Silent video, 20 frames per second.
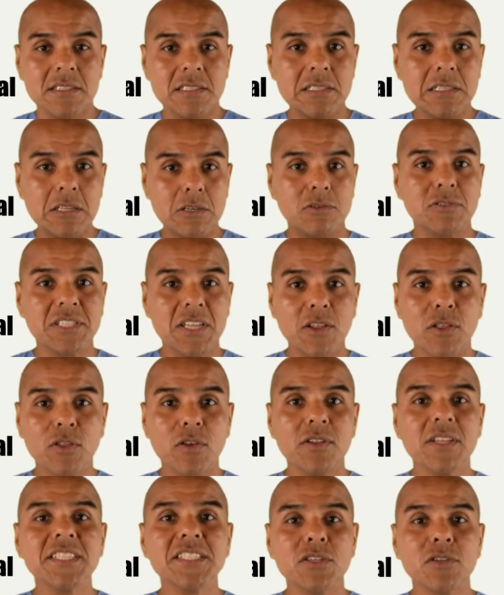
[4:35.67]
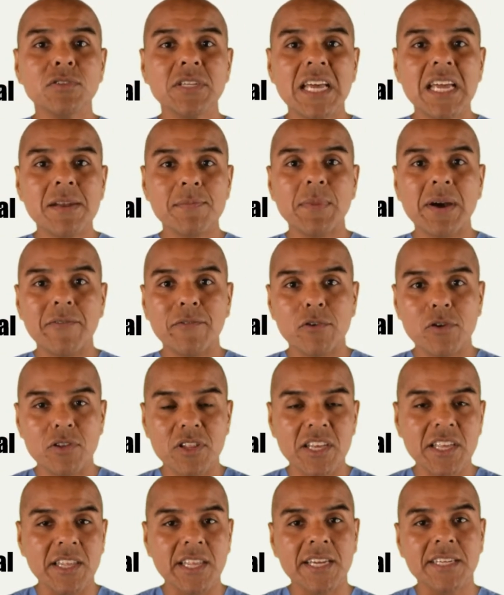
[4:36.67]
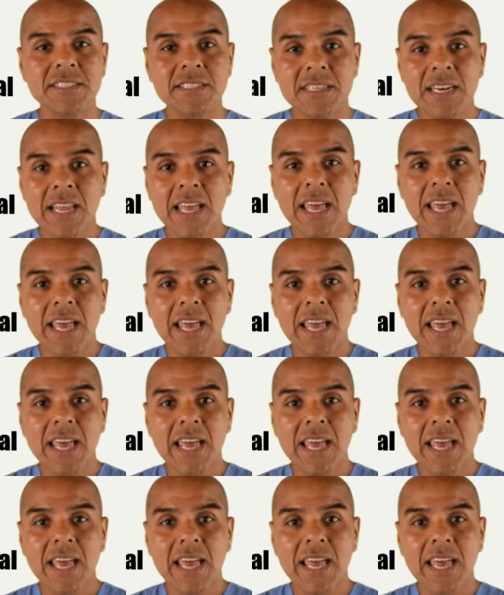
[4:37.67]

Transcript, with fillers: Los sectores son hermafroditas.